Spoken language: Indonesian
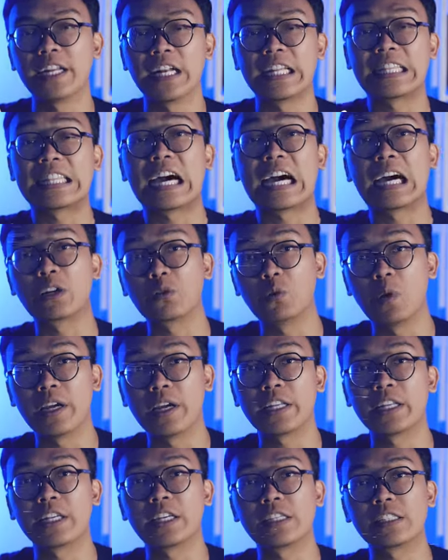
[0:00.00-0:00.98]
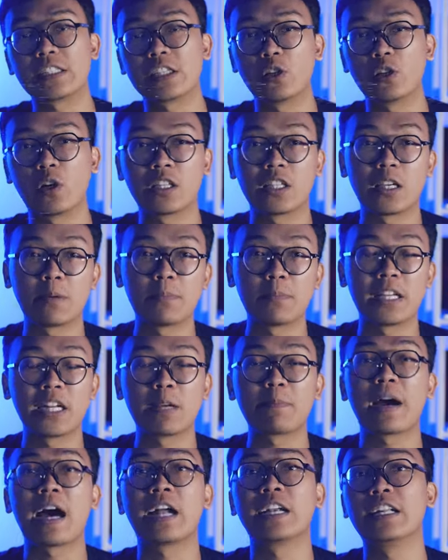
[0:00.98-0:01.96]
yang di tangan gue ini, siluetnya
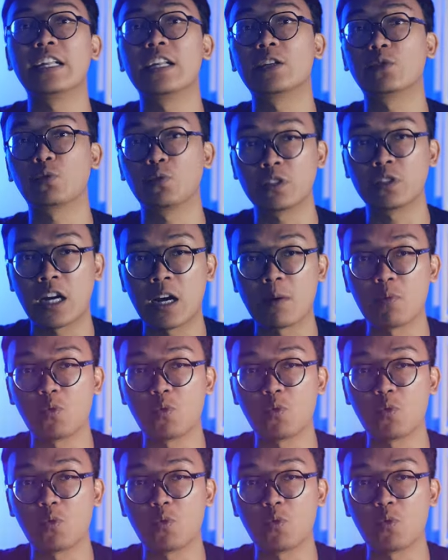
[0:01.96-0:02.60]
mirip Adidas Ultra